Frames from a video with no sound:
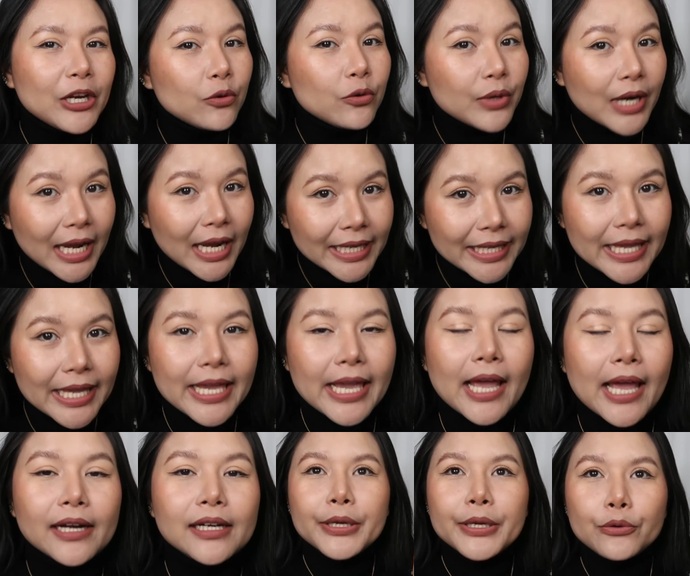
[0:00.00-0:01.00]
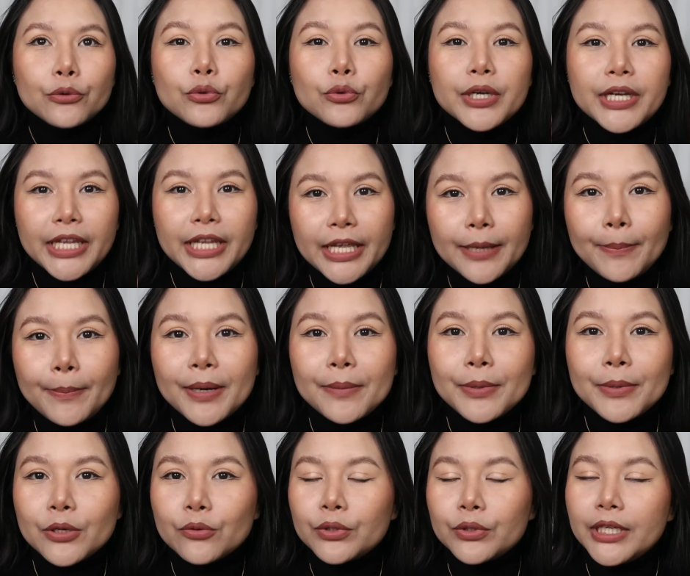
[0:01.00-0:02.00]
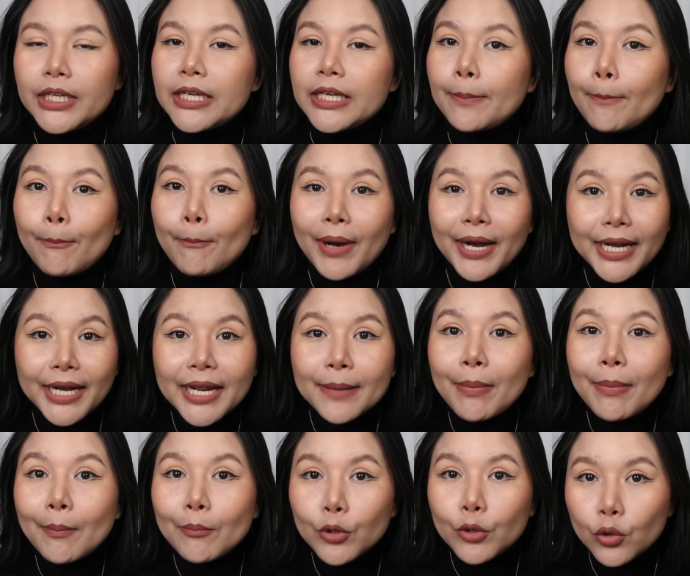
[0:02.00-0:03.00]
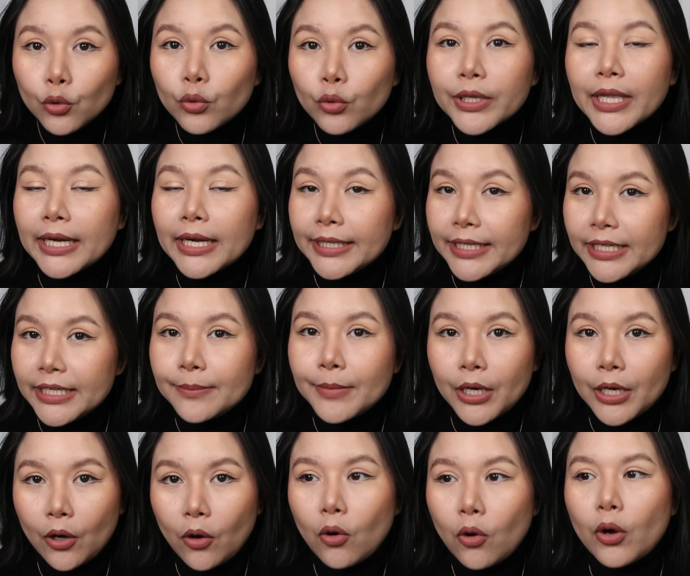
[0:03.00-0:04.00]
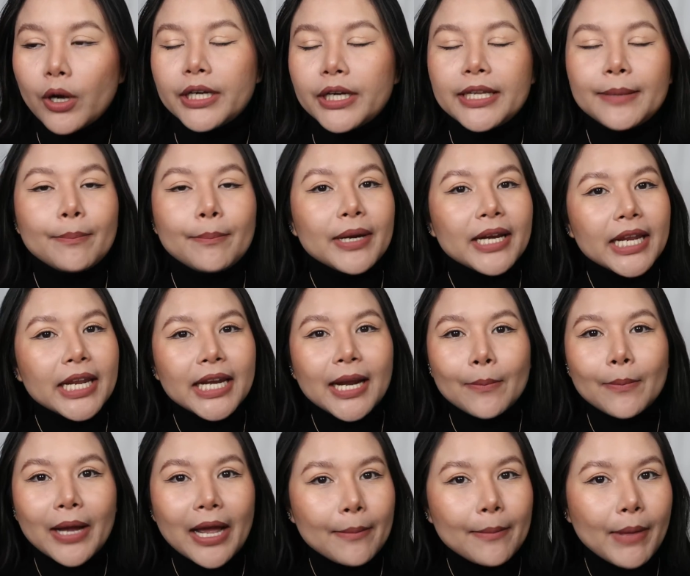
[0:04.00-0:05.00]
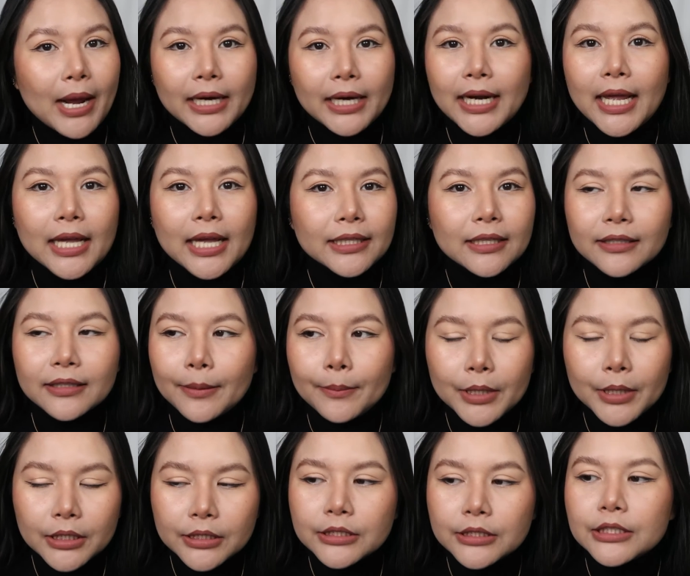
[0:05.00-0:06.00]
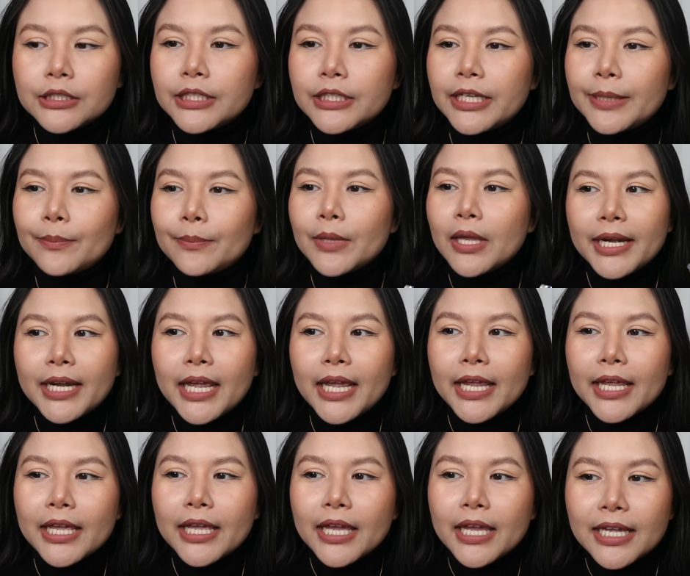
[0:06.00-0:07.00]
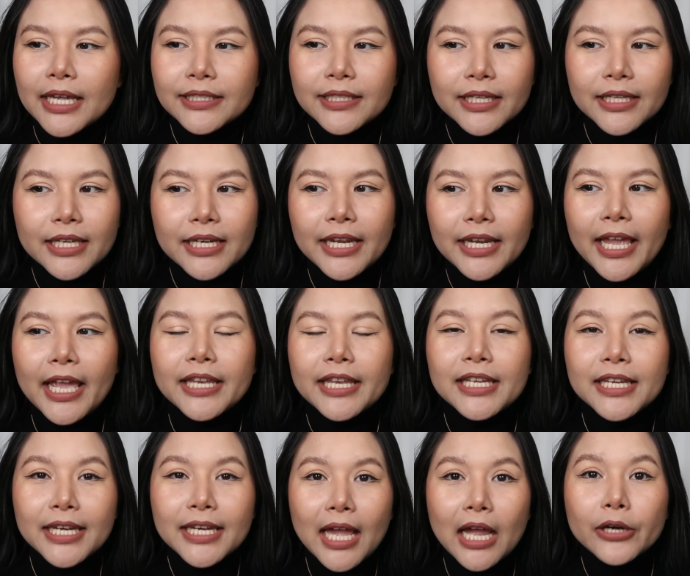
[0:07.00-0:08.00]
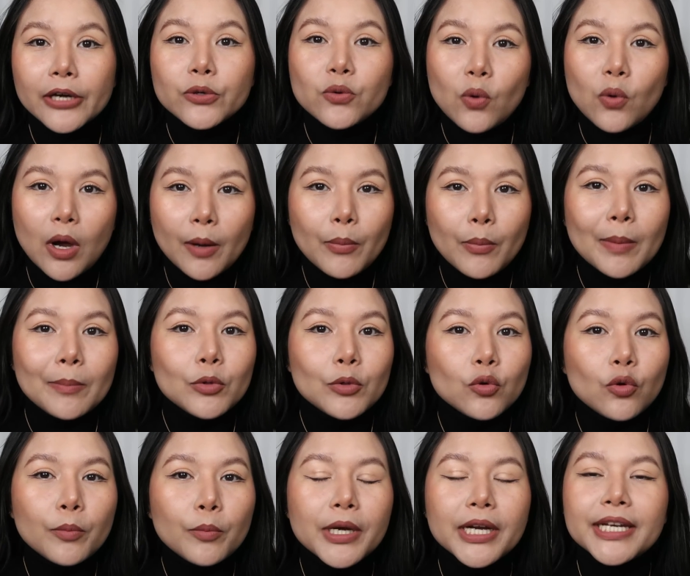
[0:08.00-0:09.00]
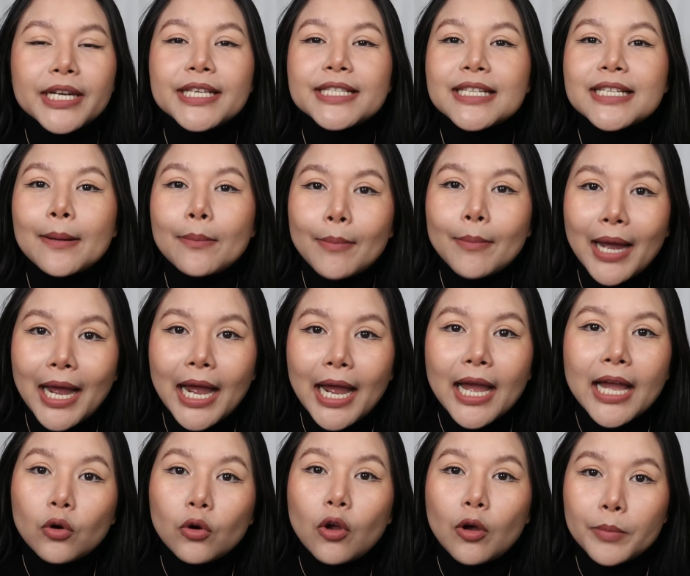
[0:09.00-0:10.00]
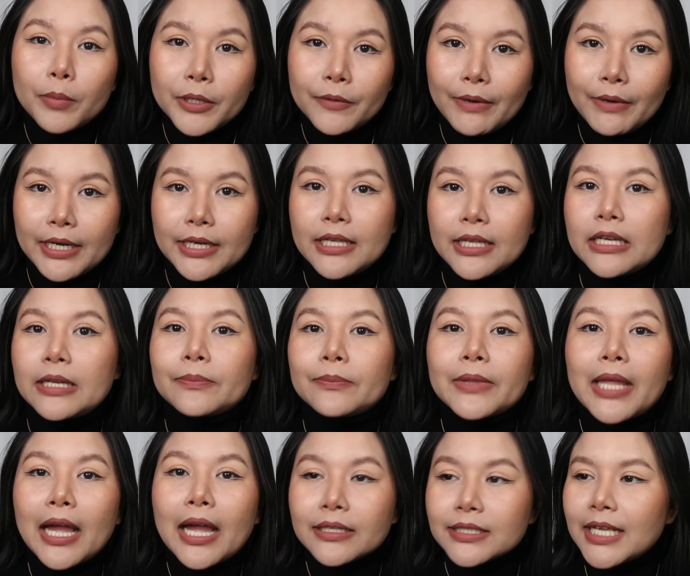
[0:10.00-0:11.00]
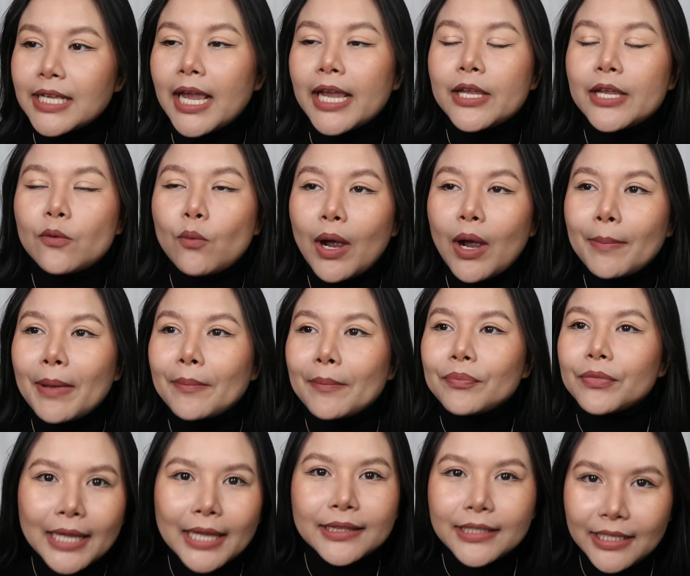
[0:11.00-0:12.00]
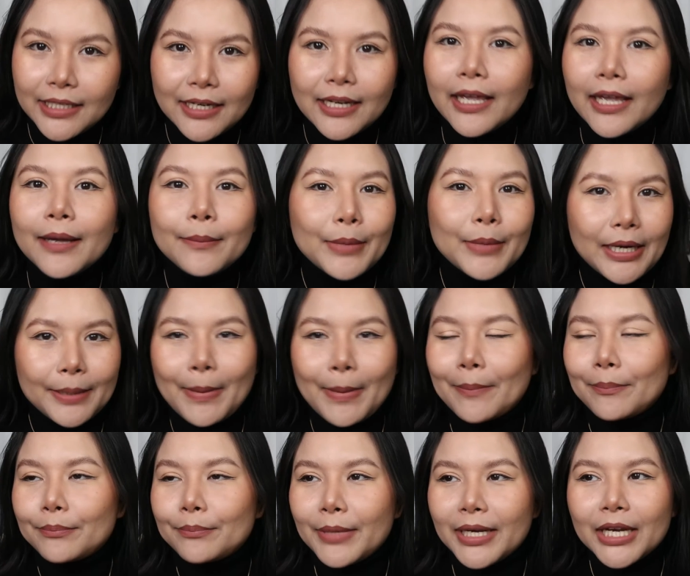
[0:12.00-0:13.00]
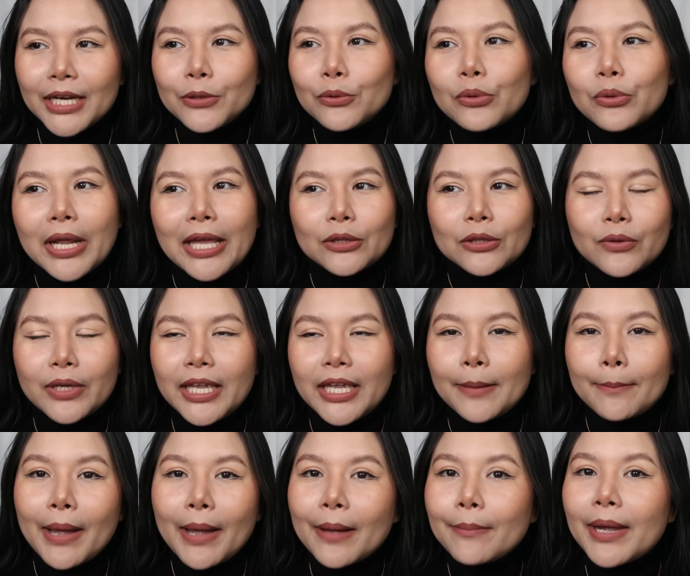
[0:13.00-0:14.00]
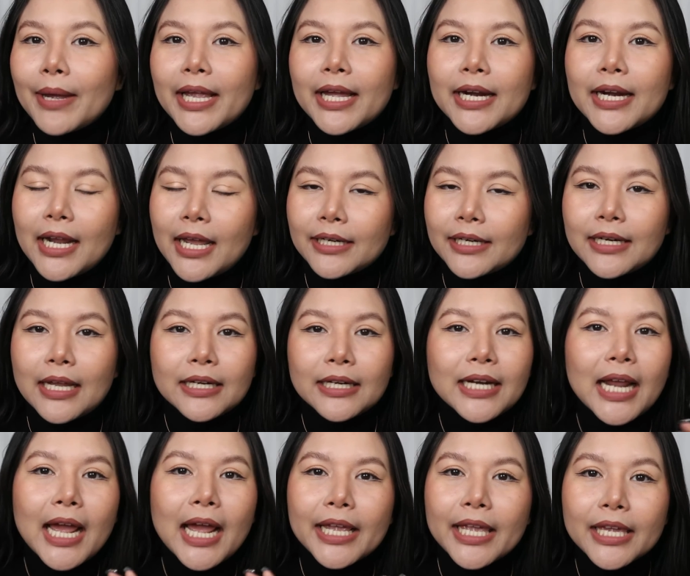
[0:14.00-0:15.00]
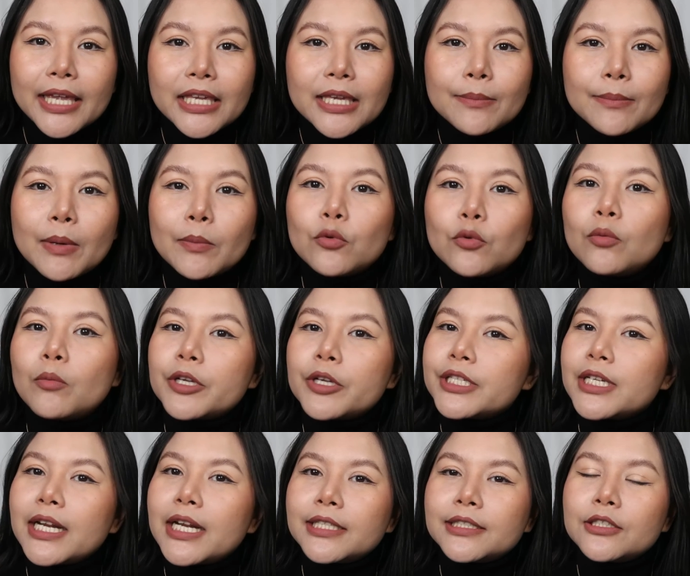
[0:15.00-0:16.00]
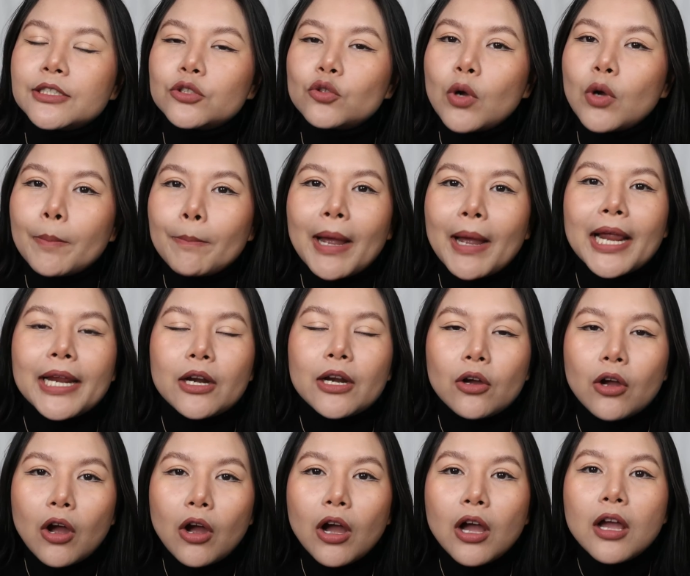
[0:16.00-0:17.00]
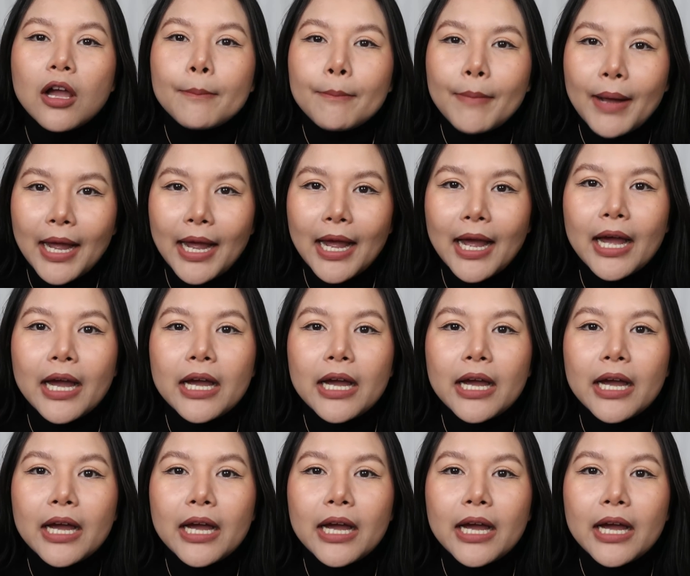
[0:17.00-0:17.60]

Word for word: ไม่ดูน่าเกลียดผิวนี้เป็นผิวที่ดิบไม่ได้บำรุงอย่างดีมาก่อน ดิบไม่ได้ทำการมาร์กหน้าตั้งแต่เมื่อคืนดิบไม่ได้ใช้สกินแคร์ที่หนักหน่วงบำรุงเพื่อที่จะมาลงรองพื้นวันนี้ดิบตั้งใจว่าแบบปกติเลยเหมือนแบบไม่ได้ดูแลตัวเองมากมายขนาดนั้นทาแค่ครีมบำรุงมอยเจอร์ไรเซอร์ทั่วไป แล้วก็มา